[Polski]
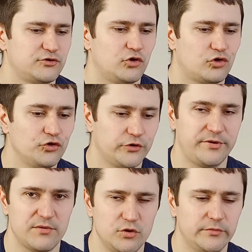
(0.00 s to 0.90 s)
to konto
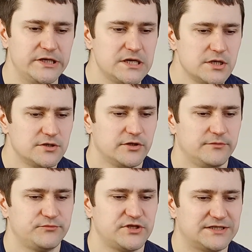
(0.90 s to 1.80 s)
premium. E,
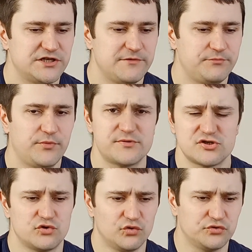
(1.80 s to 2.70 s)
także po
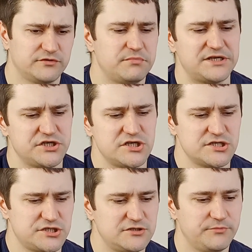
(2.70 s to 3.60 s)
prostu, tym bardziej, że
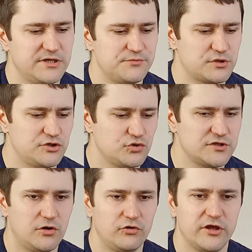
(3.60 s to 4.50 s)
jeszcze sobie na przykład
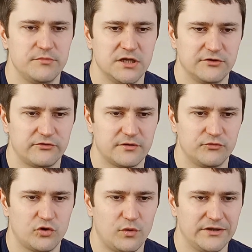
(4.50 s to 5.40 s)
rzucę okiem, ile to
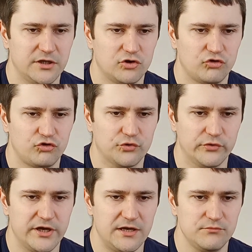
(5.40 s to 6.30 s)
tam dokładnie
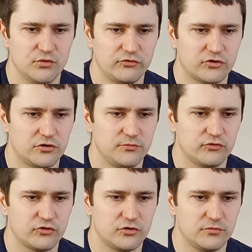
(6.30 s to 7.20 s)
kosztuje. MuseCore,
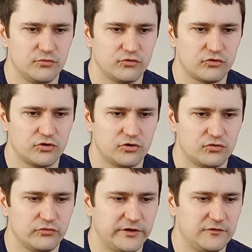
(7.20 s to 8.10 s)
MuseCore, MuseCore,
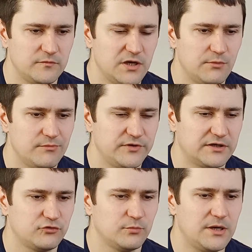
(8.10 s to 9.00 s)
tutaj to miałem,
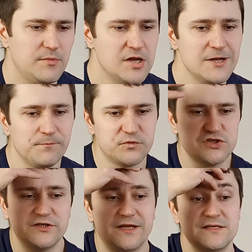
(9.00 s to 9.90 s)
tak, tu mam.
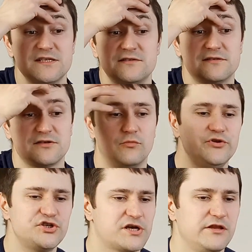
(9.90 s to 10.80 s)
Jeszcze teraz jest
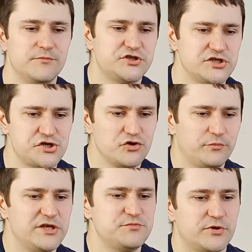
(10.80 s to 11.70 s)
obniżka niby
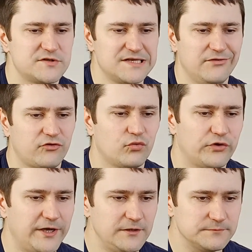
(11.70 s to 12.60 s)
65%
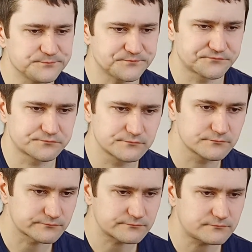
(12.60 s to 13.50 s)
tutaj,
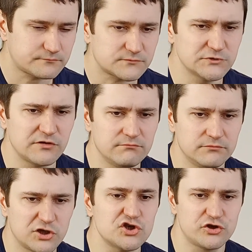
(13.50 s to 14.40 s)

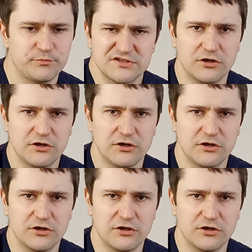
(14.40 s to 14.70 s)
mm, tylko, że to po